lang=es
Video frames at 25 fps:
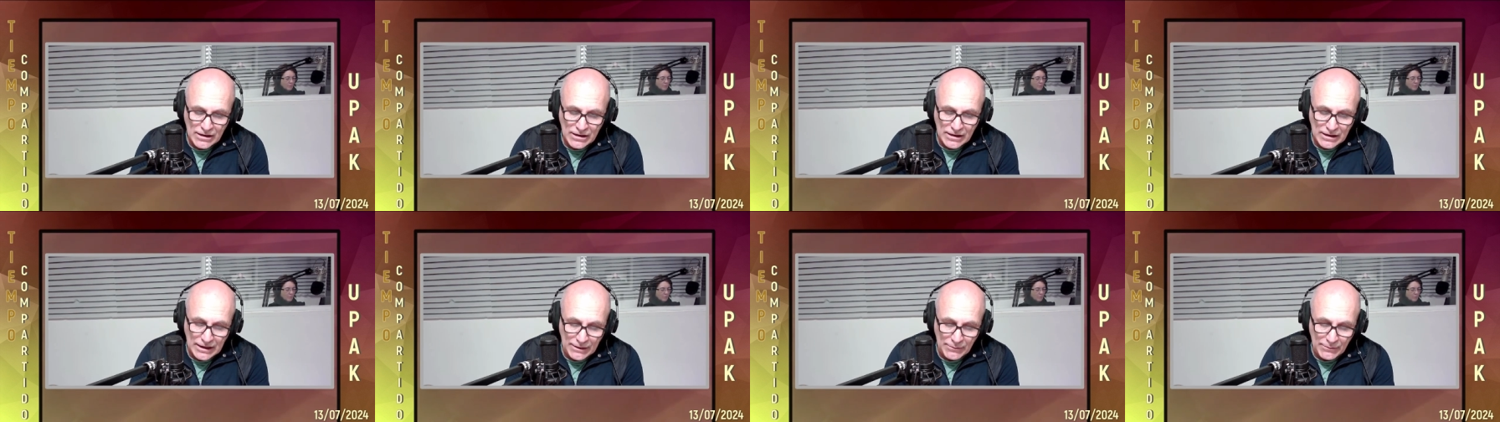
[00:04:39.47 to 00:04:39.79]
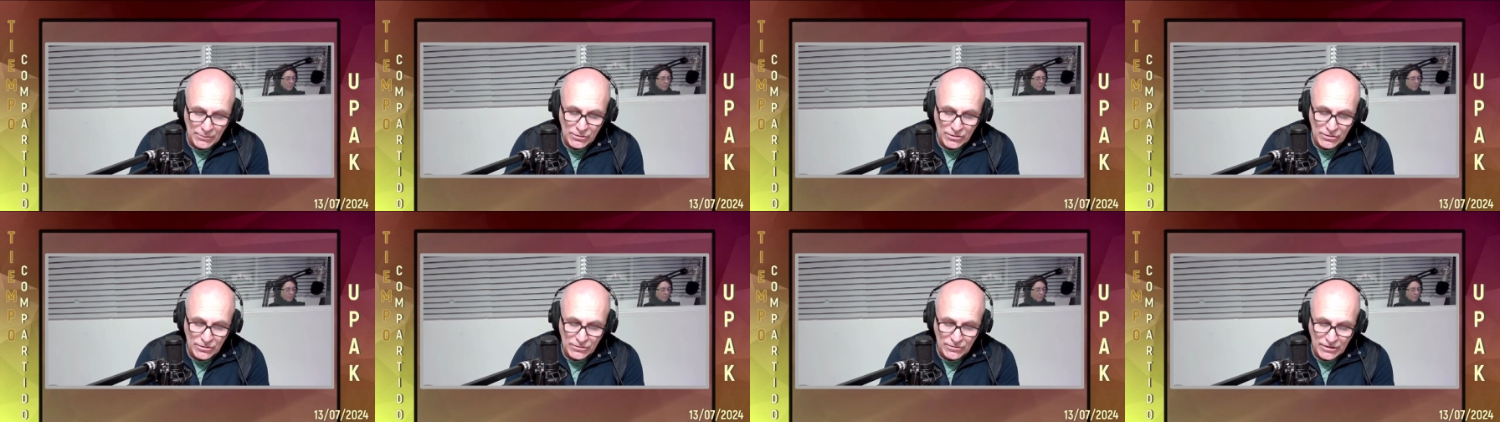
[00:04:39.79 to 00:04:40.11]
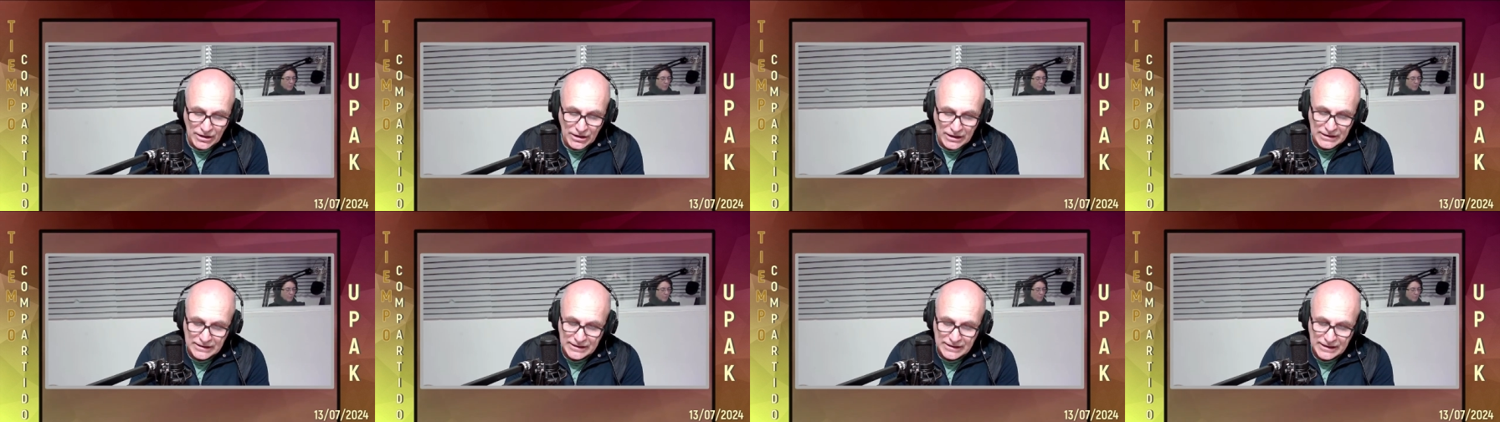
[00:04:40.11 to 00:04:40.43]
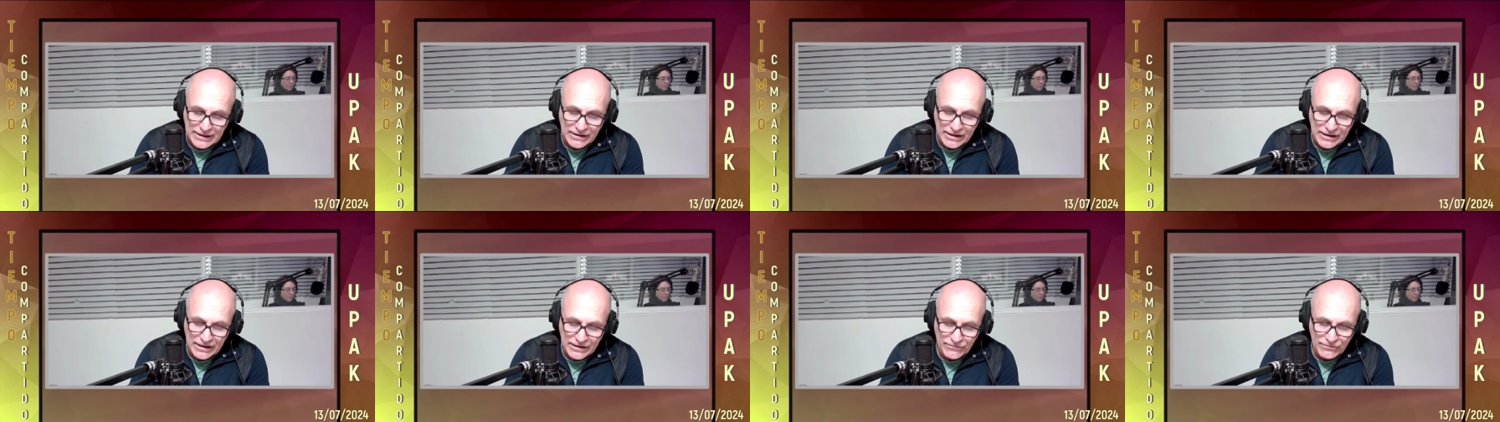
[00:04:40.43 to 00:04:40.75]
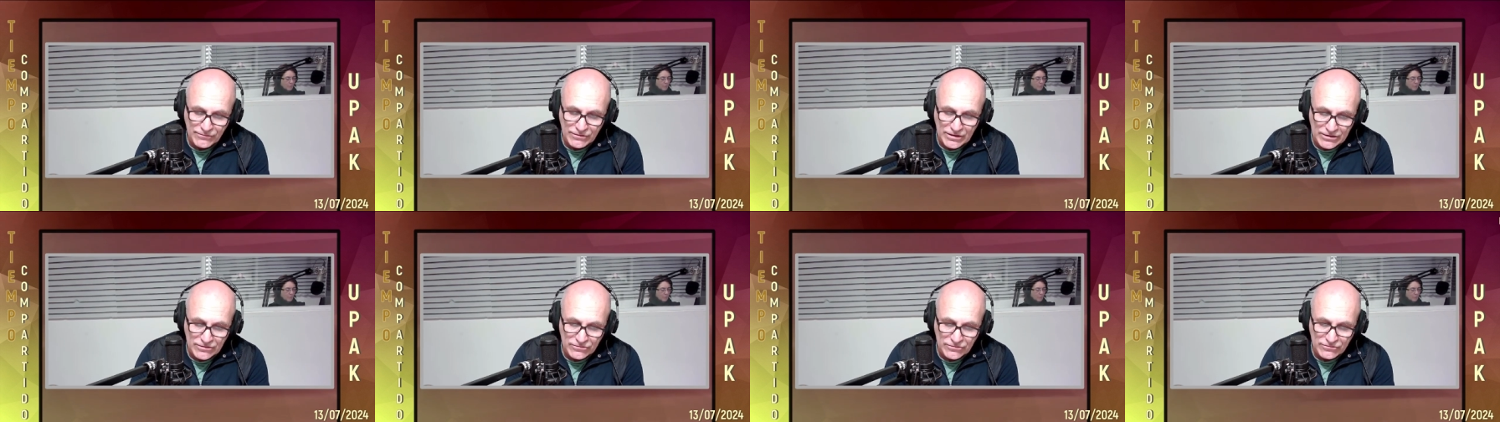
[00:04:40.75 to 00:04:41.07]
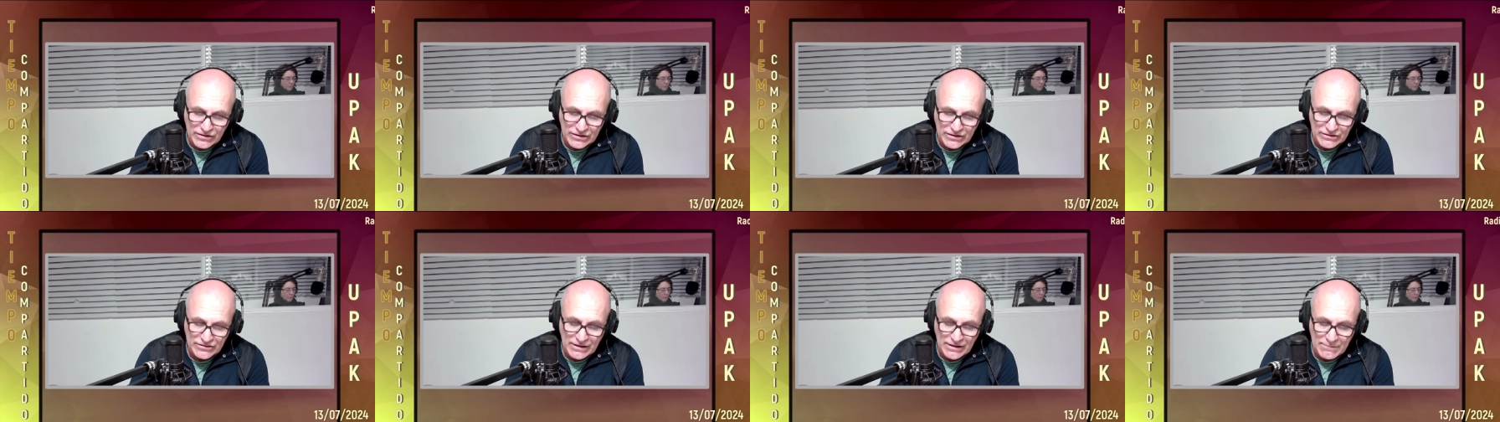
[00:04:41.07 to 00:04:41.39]
Laboros del gran jefe de
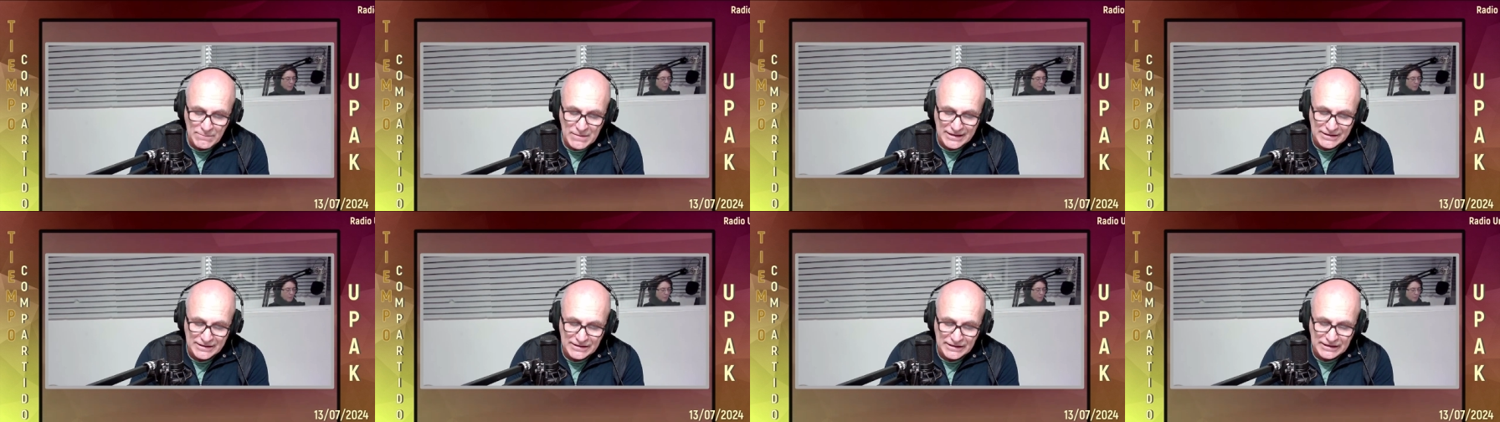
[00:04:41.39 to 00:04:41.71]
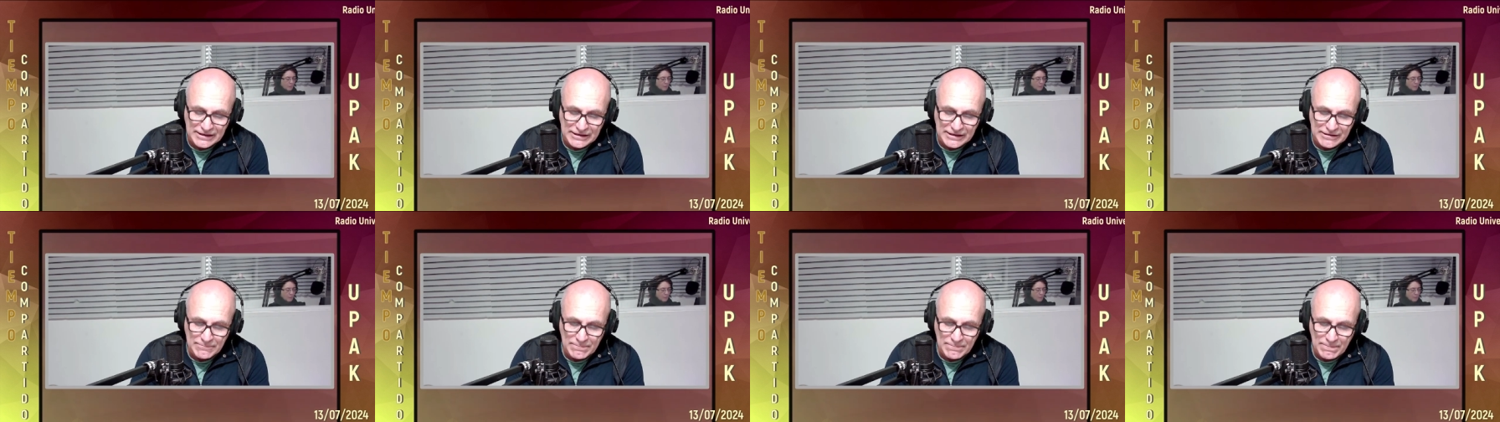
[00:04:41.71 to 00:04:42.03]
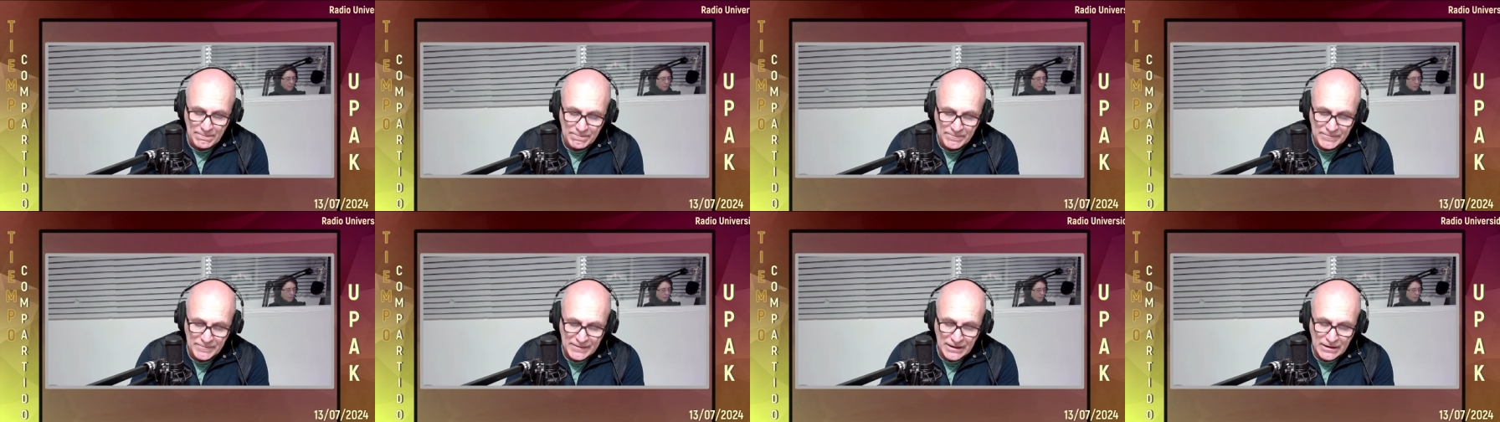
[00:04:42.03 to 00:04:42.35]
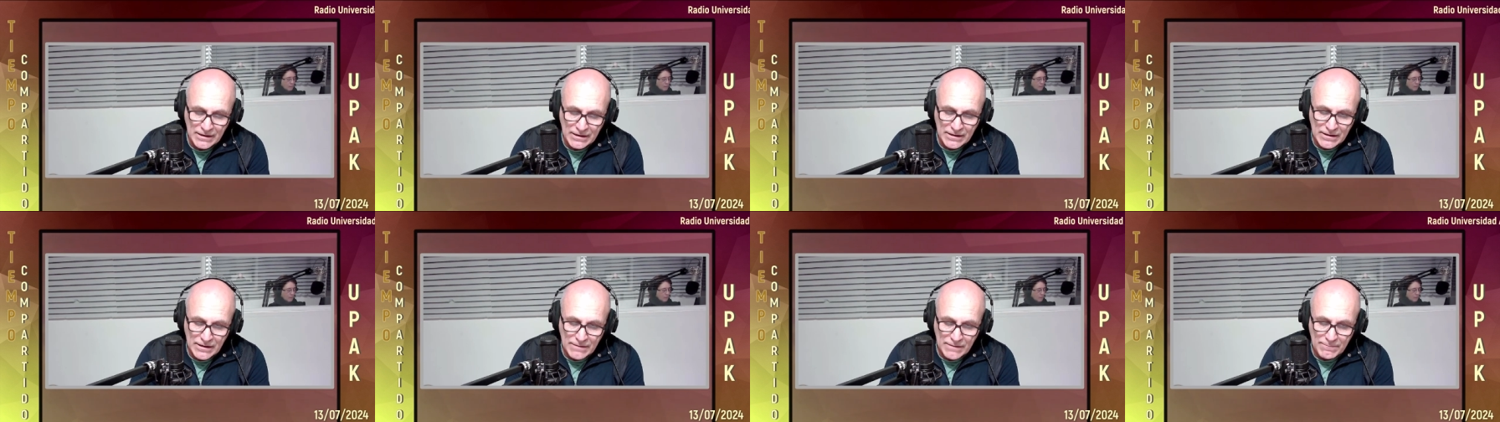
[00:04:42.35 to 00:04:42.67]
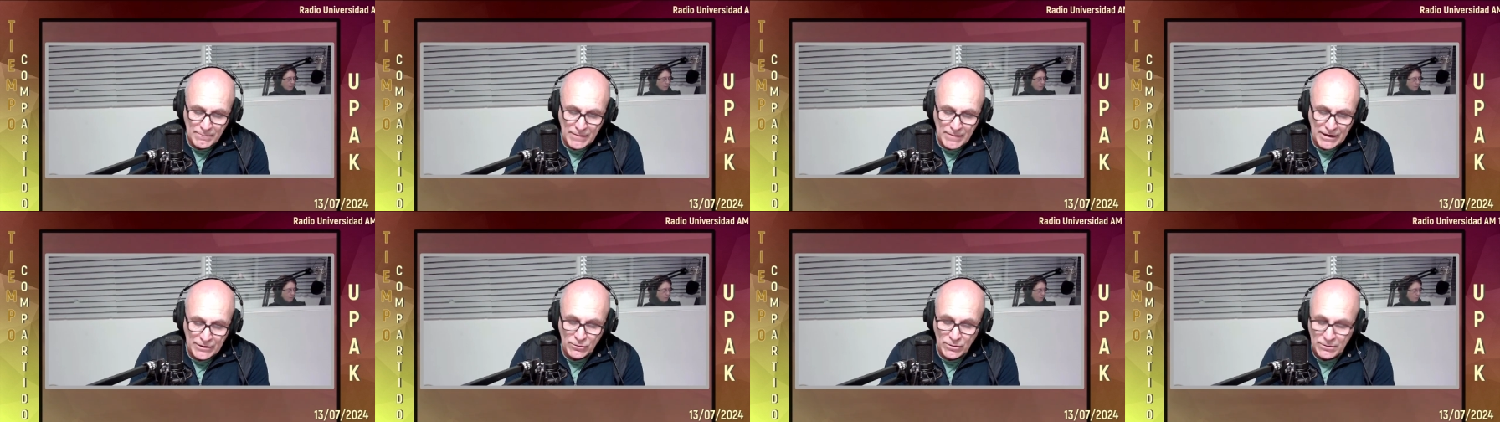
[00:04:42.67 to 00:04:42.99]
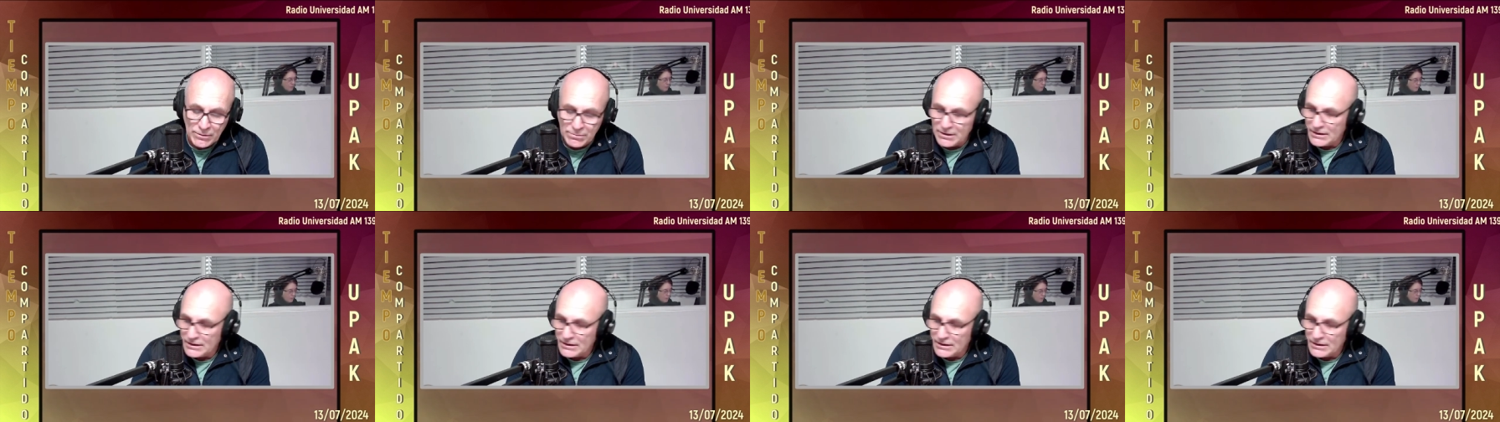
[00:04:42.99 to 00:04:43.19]
José San Martín, Manuel